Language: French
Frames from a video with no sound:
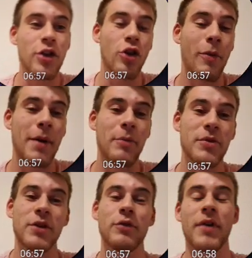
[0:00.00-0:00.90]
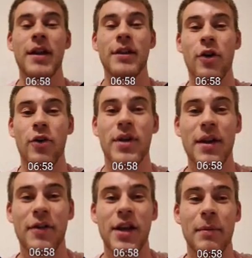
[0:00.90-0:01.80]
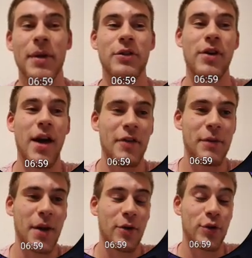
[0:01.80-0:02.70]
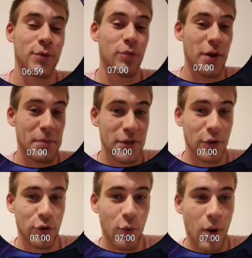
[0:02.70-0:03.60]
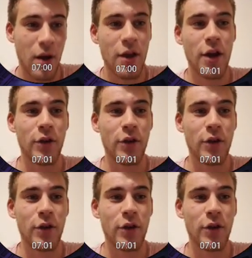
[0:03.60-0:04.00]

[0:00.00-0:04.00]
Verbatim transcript: Normalement, ça devrait être en Cavalier Battle avec Mercos pour l'épisode 3.